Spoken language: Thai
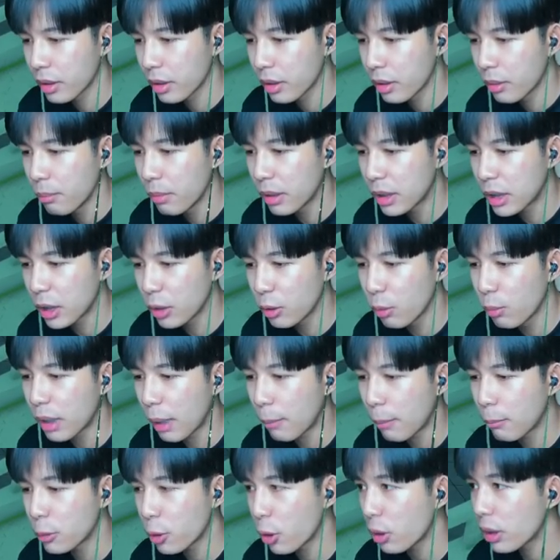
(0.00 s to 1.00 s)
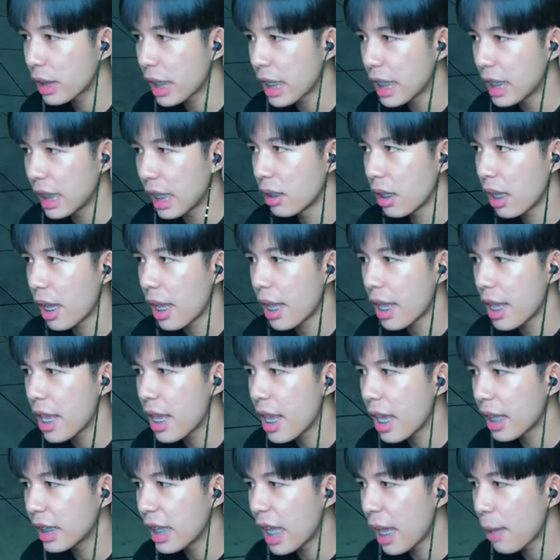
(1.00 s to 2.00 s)
มึงจะลุมทำส้นตีนเลยเฮ้ย
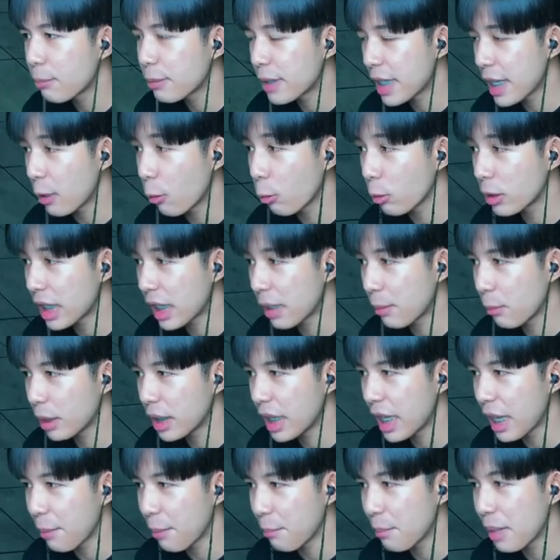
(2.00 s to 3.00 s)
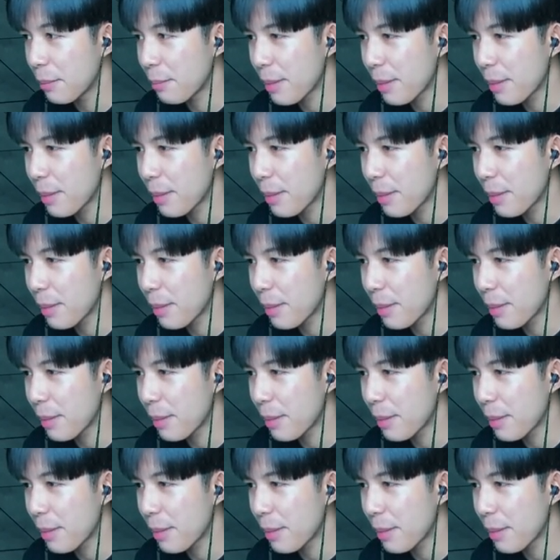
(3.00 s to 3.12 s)
อันนี้ FC กูจริงปะนี่มึงไม่